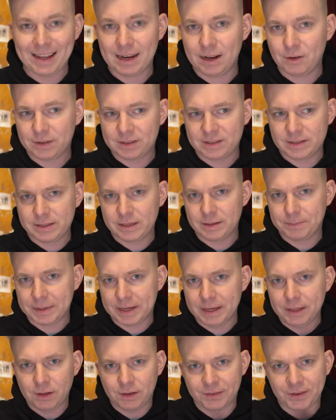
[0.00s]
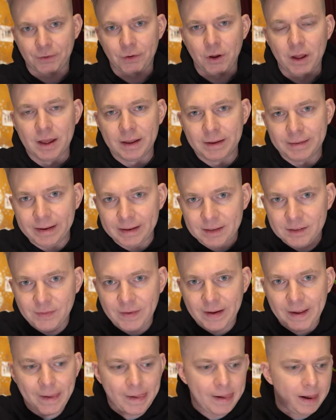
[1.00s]
ale osypki to są
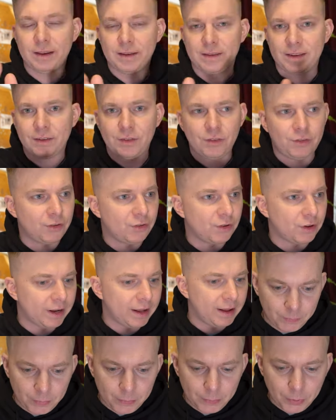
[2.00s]
nazwa zastrzeżona.